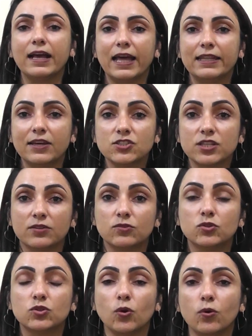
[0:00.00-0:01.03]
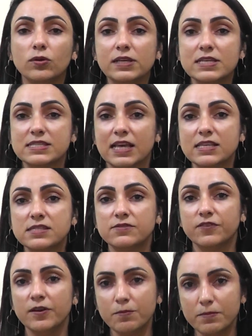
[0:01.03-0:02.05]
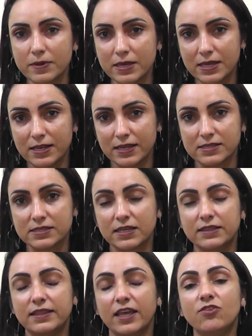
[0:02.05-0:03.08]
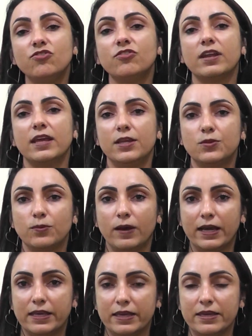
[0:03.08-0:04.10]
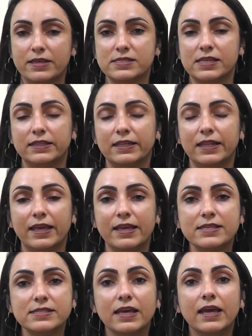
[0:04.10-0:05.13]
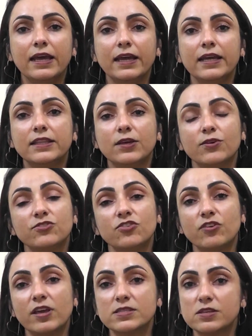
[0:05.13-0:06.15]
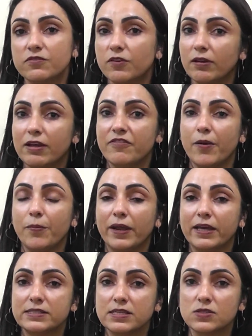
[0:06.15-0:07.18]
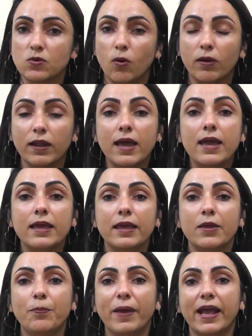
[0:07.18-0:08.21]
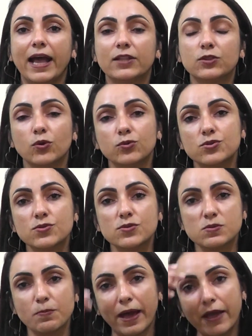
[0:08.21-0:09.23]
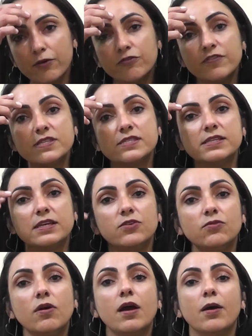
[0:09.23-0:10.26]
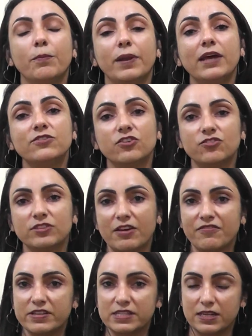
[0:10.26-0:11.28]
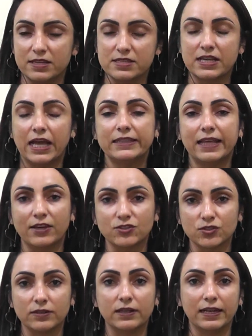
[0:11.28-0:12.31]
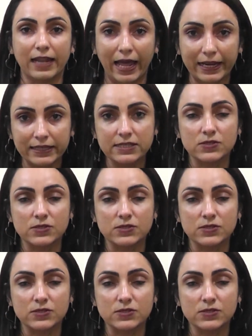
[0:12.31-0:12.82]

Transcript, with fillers: tá cadastrando todas as famílias que têm direito aqui em Santa Inês. Então, a gente resolveu levar para as escolas e pegar todos os bairros vizinhos para a gente estar tá fazendo esse cadastro lá na